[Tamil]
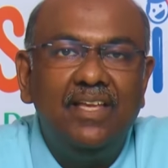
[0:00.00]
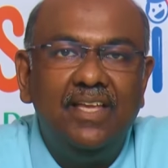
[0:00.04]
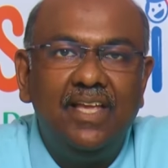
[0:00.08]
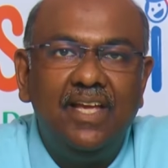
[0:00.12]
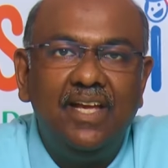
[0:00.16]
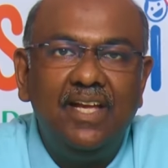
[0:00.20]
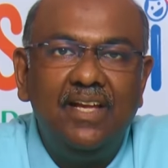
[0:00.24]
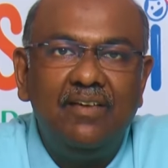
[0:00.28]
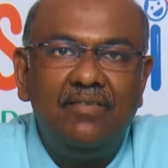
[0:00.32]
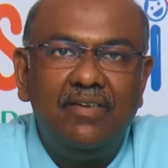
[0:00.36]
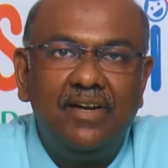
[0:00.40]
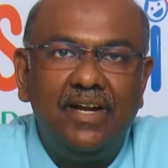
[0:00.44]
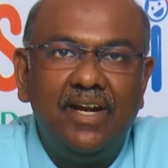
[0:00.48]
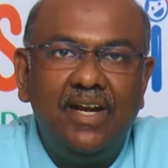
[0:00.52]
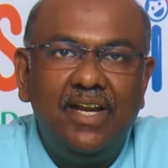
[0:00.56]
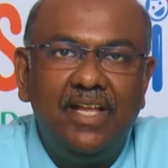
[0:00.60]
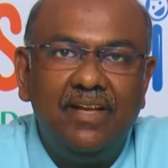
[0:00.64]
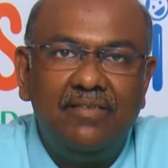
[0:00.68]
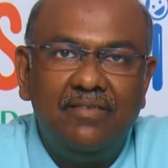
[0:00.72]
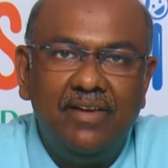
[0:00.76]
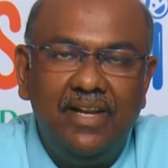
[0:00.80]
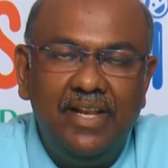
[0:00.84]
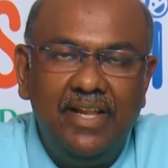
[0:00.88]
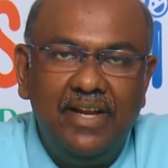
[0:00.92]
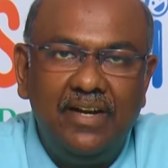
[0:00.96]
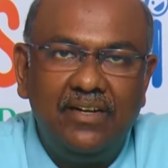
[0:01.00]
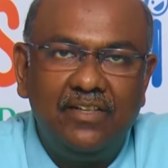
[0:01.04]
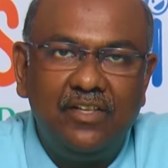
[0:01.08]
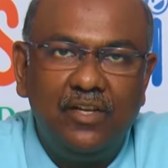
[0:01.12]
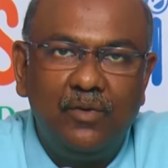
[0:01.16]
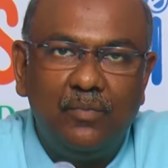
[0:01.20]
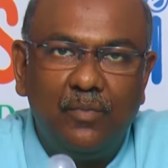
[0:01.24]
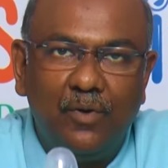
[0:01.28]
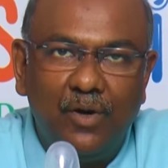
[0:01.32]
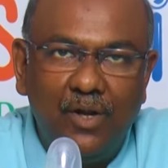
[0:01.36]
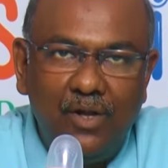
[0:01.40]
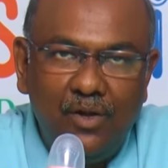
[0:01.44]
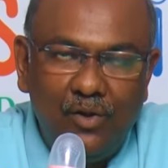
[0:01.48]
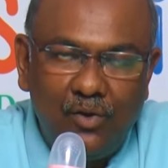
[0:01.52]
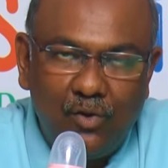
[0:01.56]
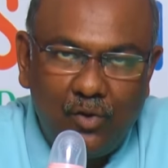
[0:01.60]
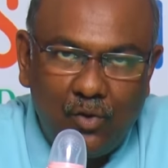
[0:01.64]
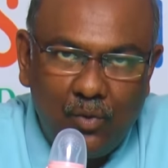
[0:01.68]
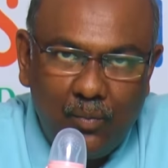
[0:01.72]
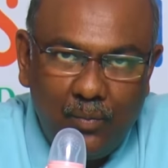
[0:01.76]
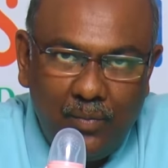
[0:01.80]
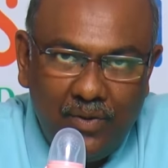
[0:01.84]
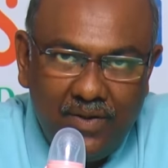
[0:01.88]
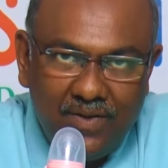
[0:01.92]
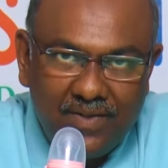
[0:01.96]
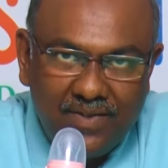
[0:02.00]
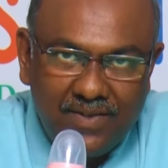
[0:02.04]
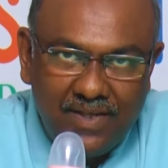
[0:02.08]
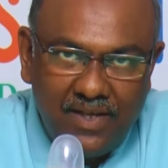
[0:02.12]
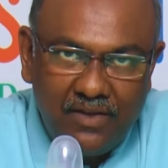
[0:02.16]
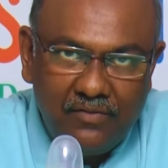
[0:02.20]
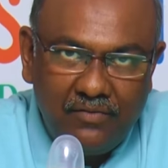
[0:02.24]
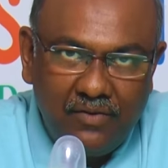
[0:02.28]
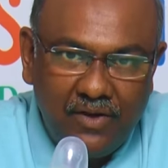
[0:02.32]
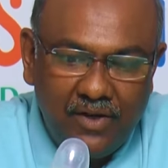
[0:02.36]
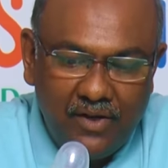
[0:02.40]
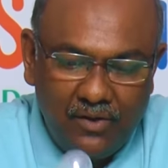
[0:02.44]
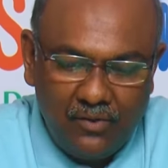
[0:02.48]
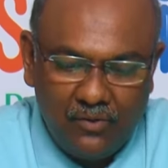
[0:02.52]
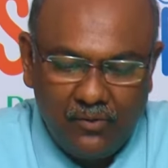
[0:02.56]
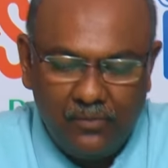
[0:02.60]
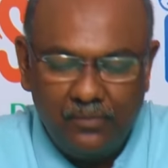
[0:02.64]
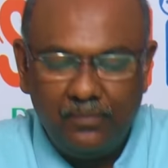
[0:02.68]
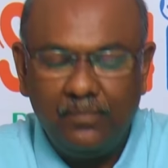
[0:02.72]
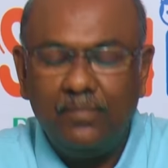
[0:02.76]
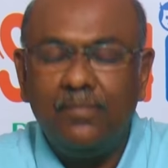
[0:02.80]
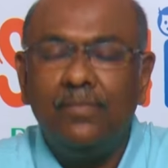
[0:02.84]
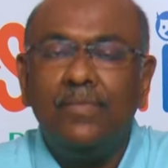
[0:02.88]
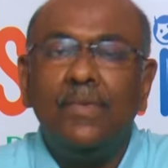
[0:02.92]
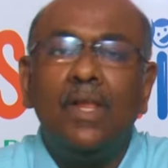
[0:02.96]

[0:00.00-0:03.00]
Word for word: எங்கே வேணால் நீங்கள் வெளியே எடுத்துகிட்டு போகலாம் ரொம்ப சேஃபாக இருக்கும்